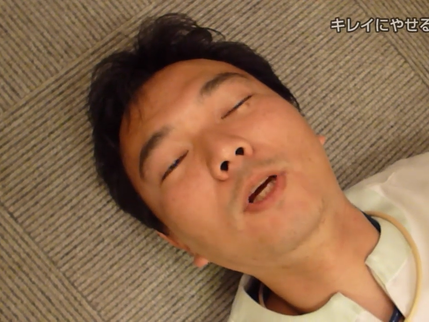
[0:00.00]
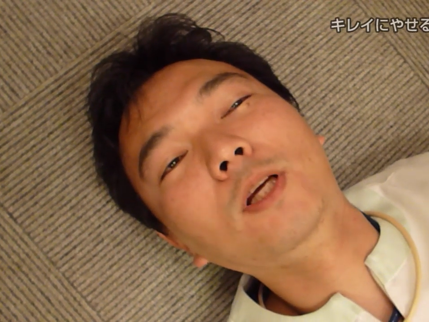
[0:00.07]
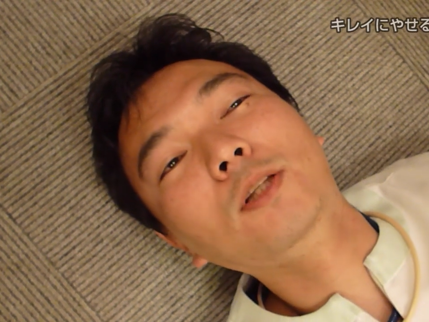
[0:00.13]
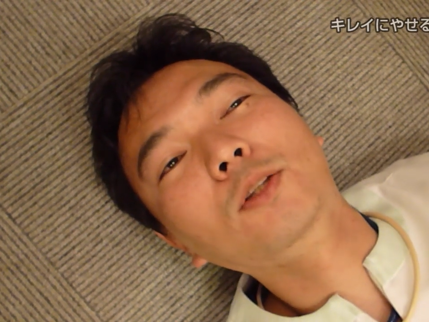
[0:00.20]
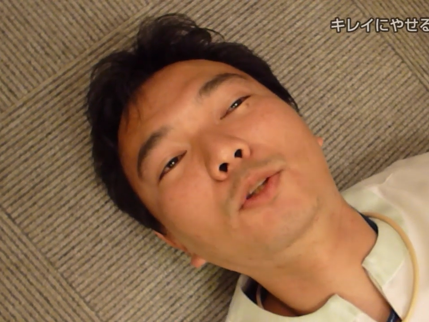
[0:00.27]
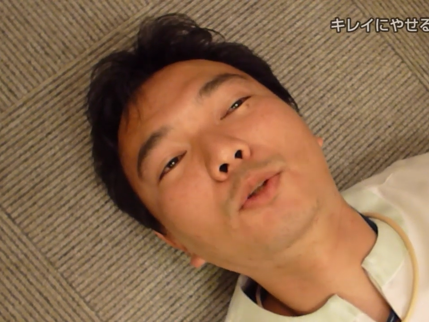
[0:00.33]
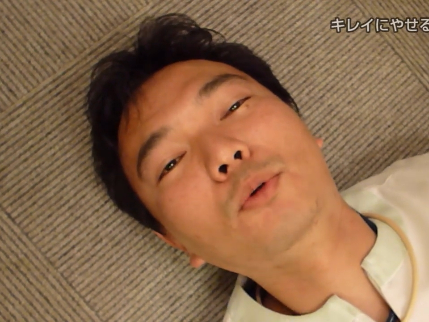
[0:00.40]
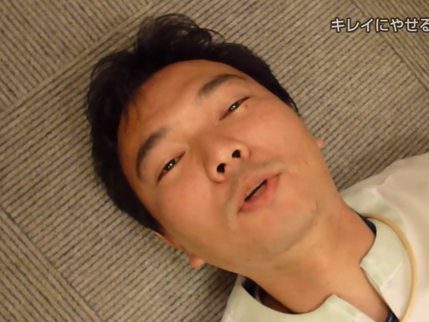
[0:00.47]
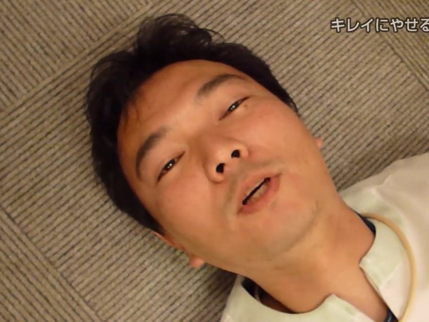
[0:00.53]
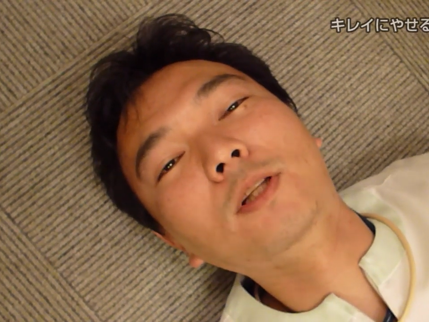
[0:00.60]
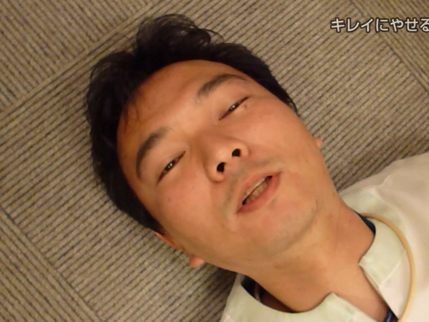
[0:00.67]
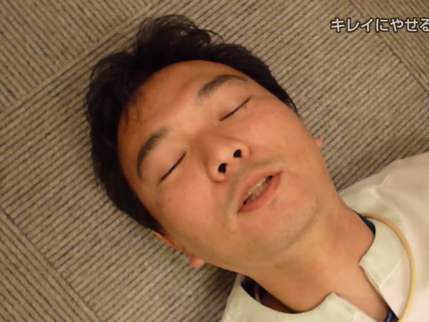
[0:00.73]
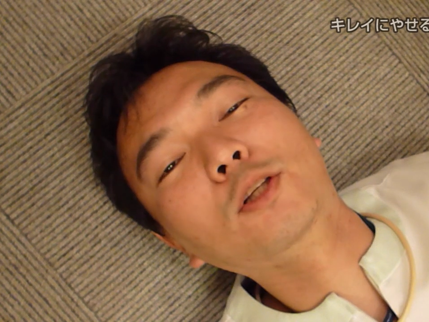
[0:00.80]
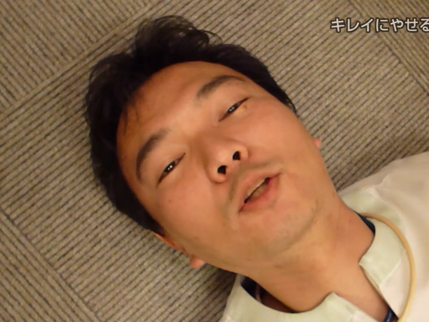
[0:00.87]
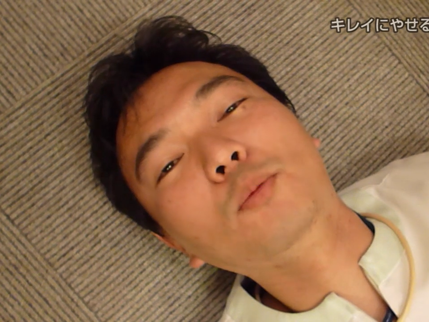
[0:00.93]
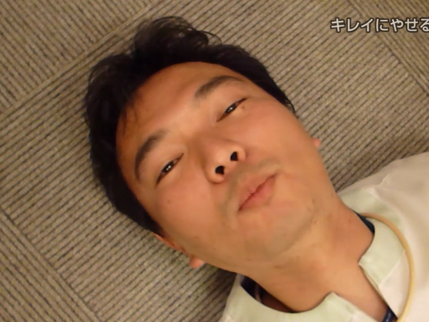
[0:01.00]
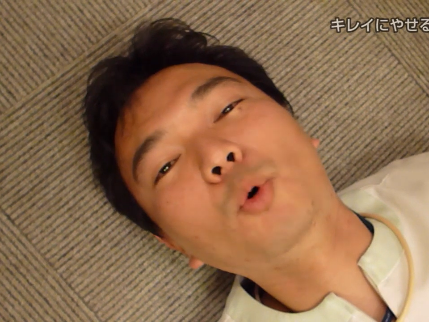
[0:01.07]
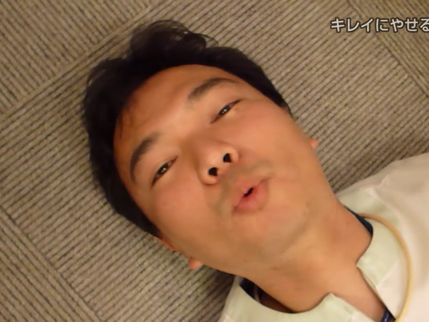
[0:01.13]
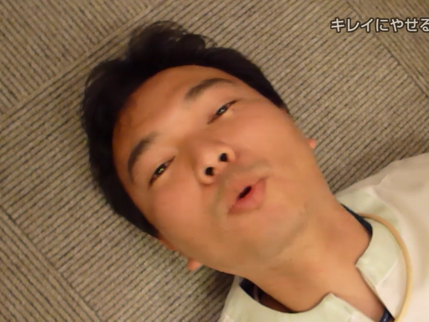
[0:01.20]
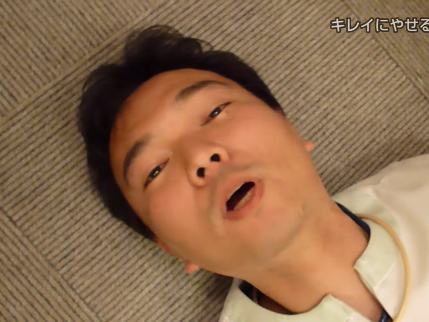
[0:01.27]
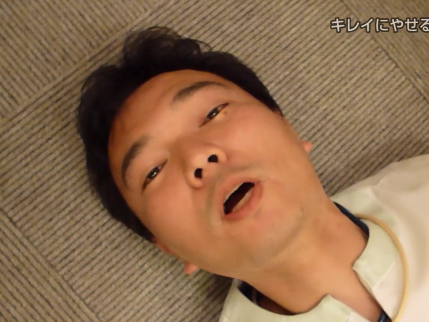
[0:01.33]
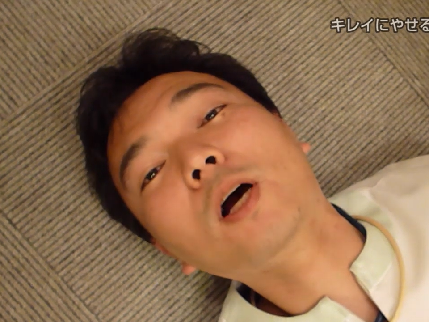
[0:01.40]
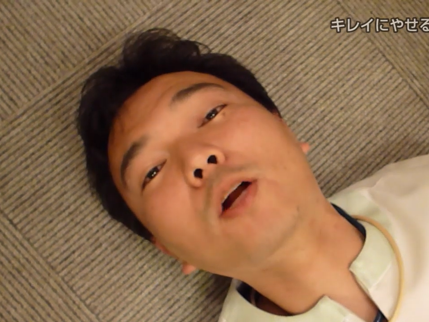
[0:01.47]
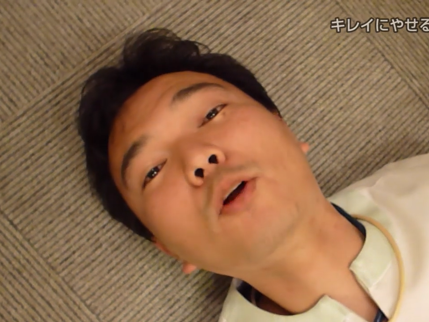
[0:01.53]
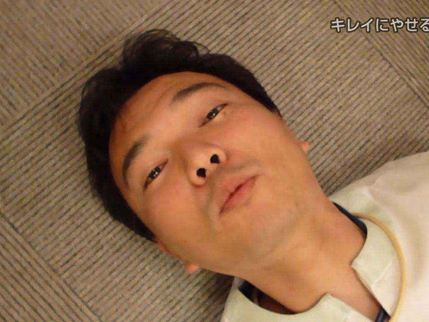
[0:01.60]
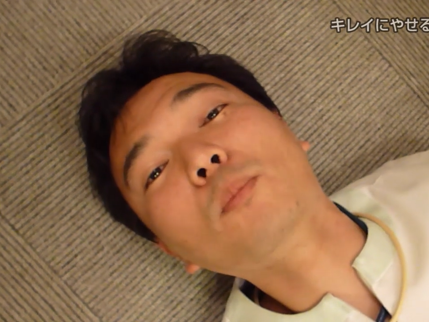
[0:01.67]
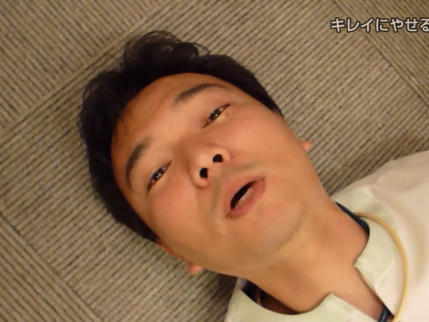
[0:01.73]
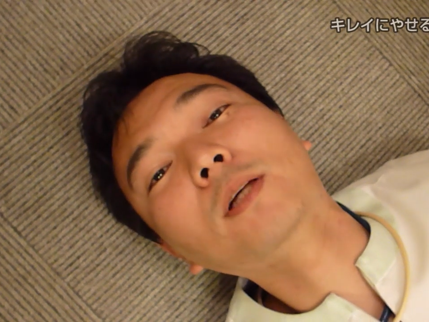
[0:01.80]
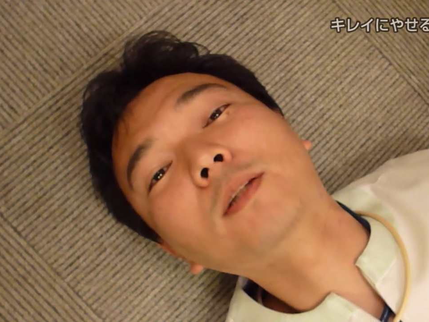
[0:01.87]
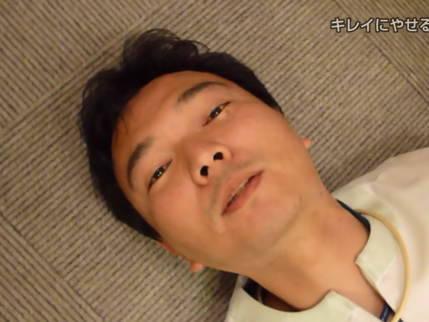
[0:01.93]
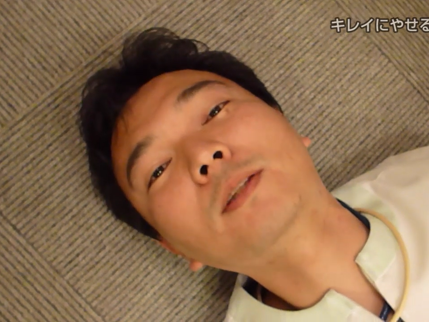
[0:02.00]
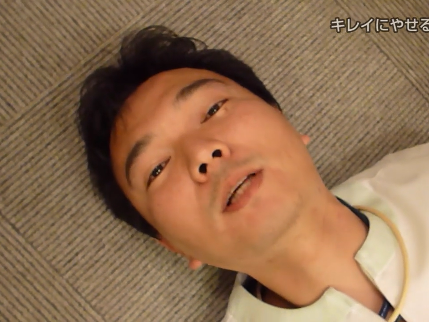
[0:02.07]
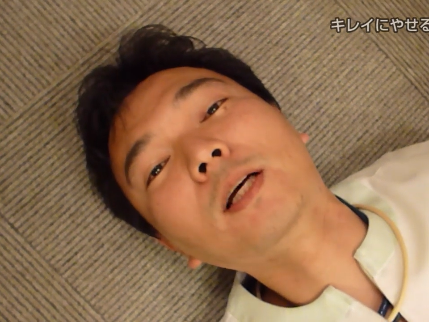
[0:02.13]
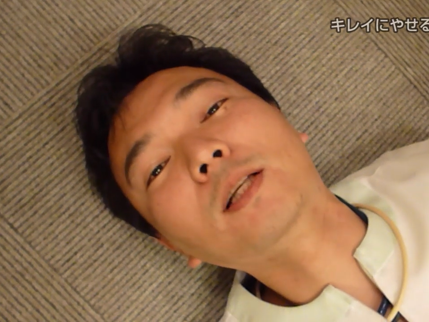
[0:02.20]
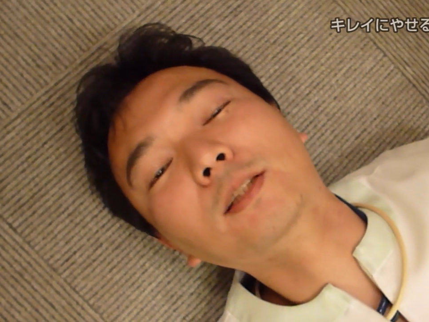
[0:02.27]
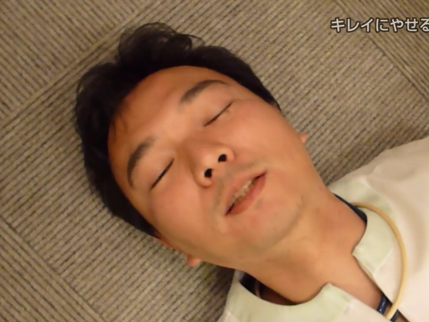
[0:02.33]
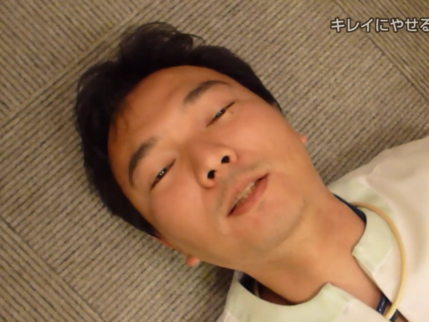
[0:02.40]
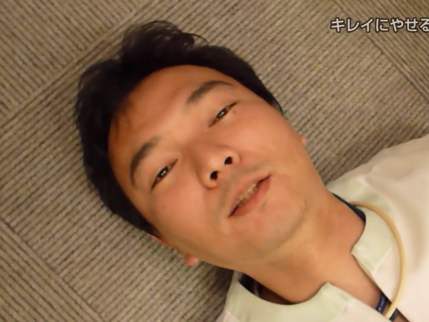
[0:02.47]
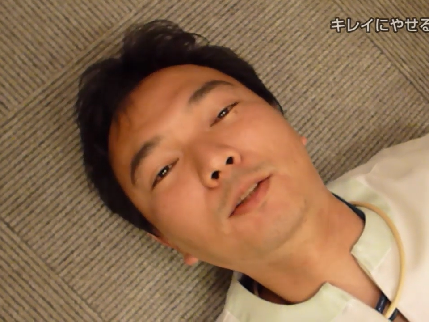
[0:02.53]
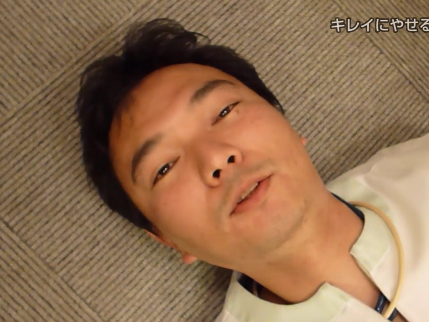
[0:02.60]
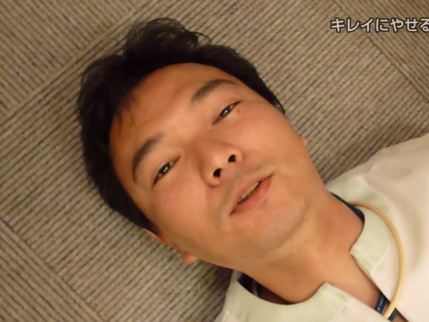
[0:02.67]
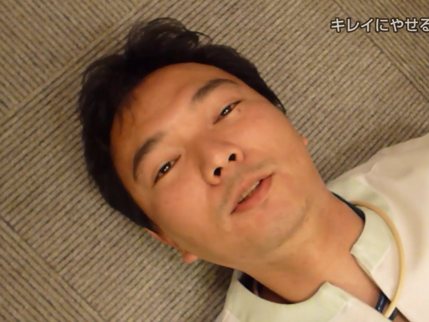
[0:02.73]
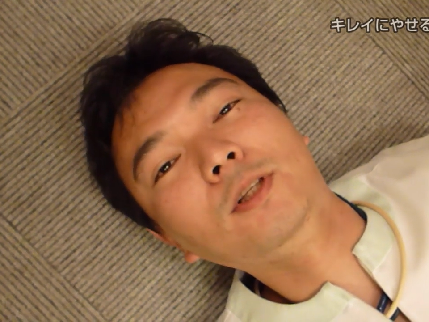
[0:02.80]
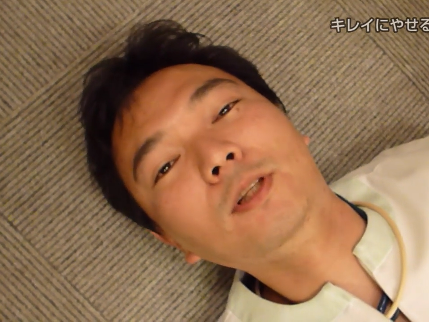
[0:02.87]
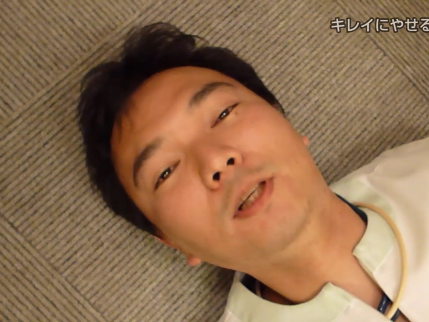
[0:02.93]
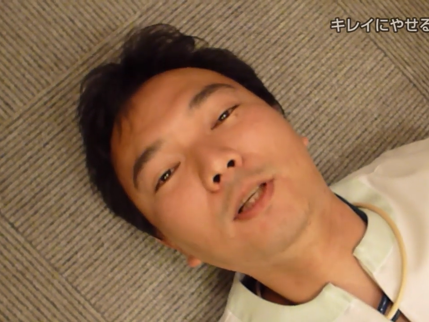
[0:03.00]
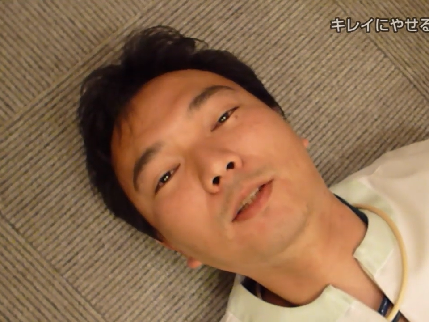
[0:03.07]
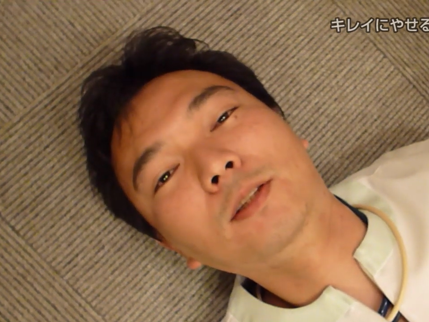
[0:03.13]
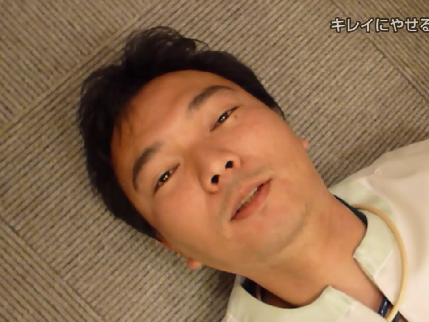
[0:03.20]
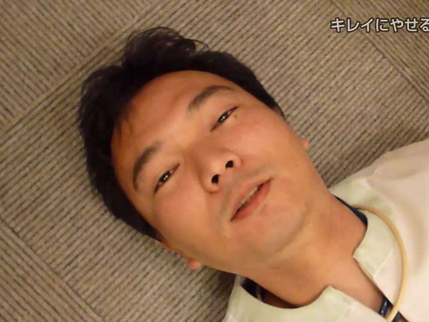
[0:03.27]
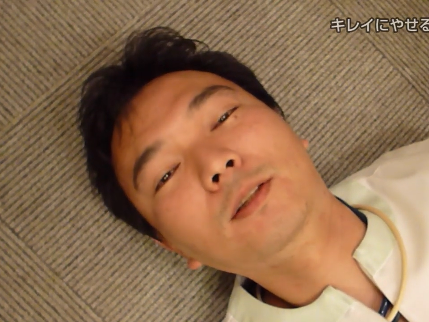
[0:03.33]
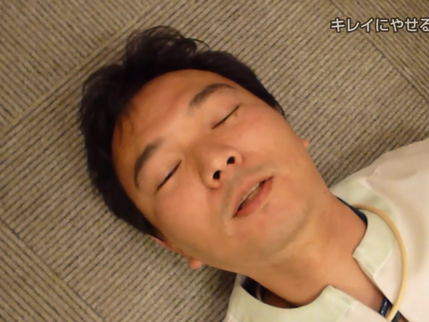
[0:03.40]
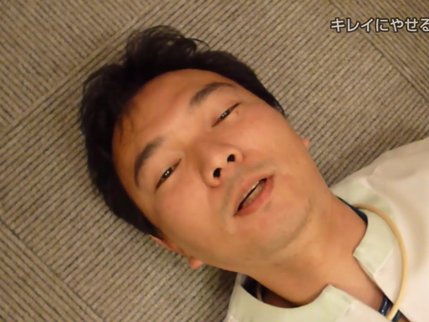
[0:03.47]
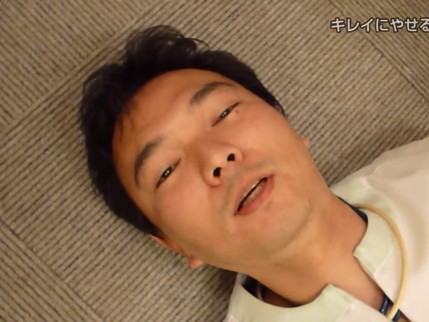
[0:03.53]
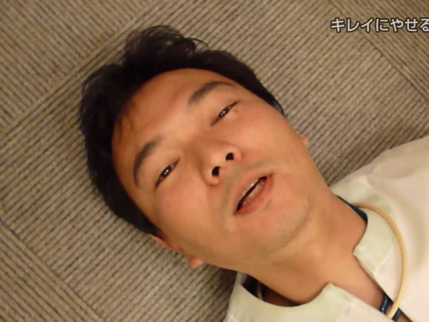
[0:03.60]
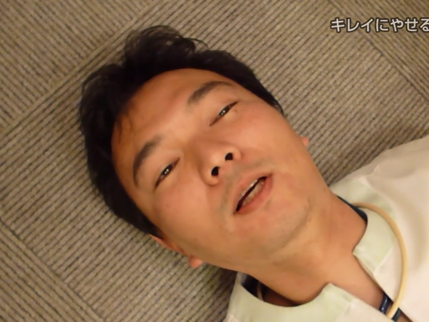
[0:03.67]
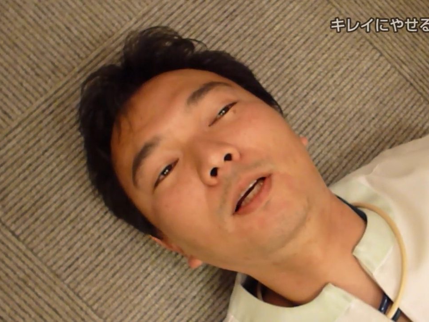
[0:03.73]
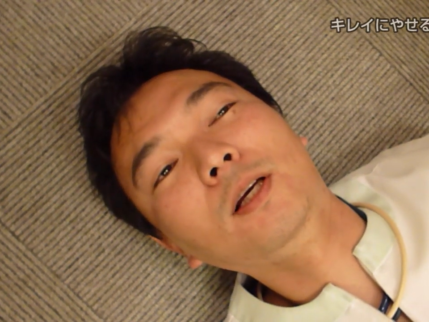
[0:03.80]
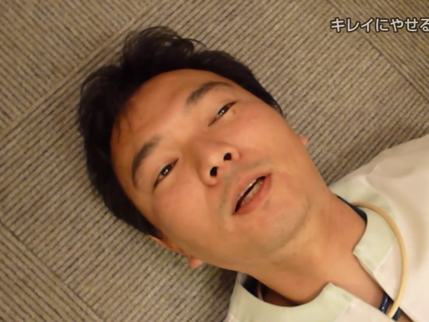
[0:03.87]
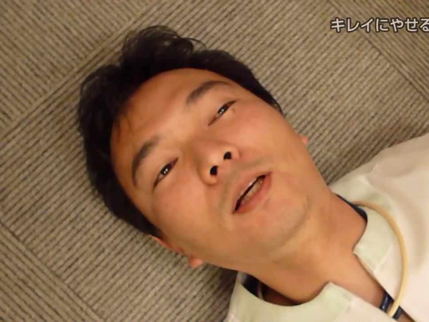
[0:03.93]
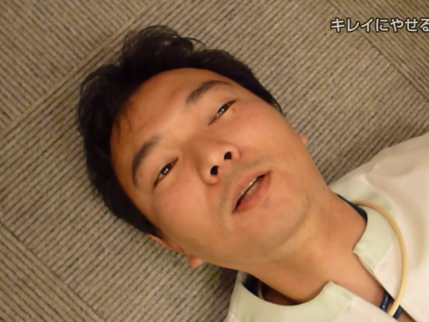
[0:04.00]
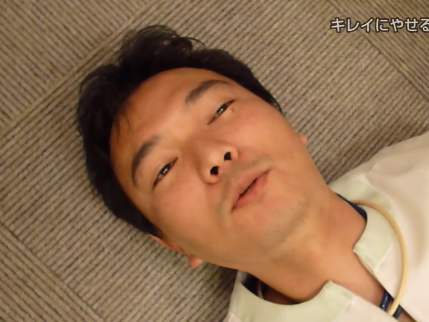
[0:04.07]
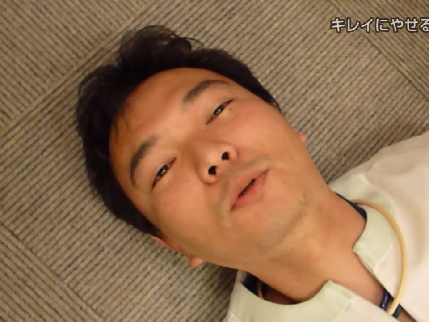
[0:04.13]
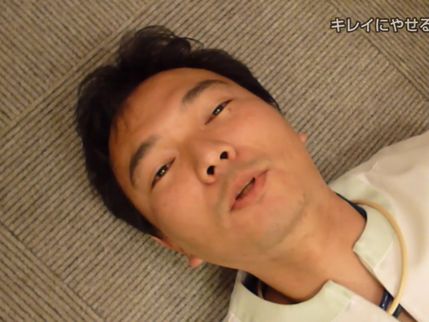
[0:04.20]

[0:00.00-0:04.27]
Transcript: 延長なんですけどもお腹のマッサージについてですえっ、ー、